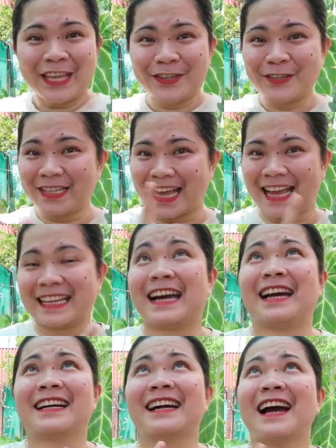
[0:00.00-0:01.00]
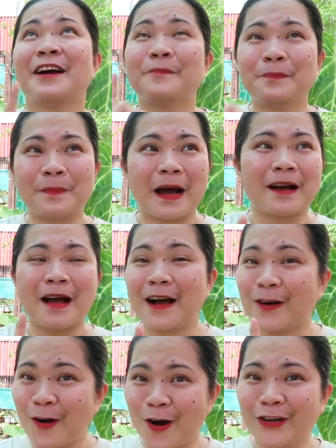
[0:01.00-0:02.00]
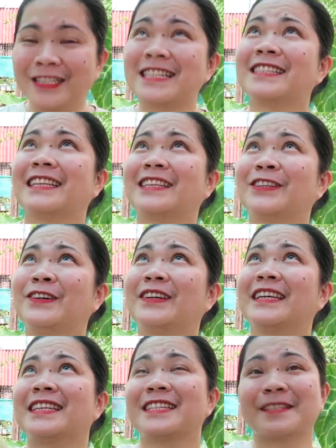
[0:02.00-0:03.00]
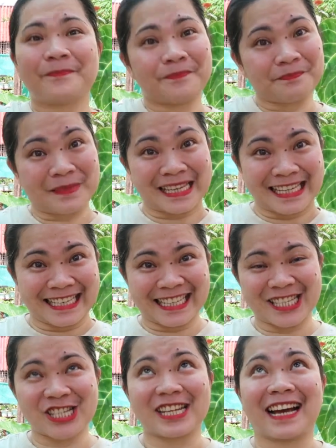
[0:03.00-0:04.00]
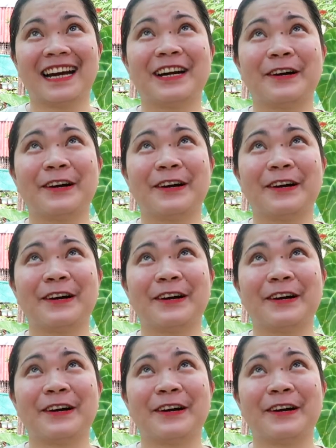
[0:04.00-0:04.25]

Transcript: Yun nga lang, ang, ang, ang cons nito is mainit siya.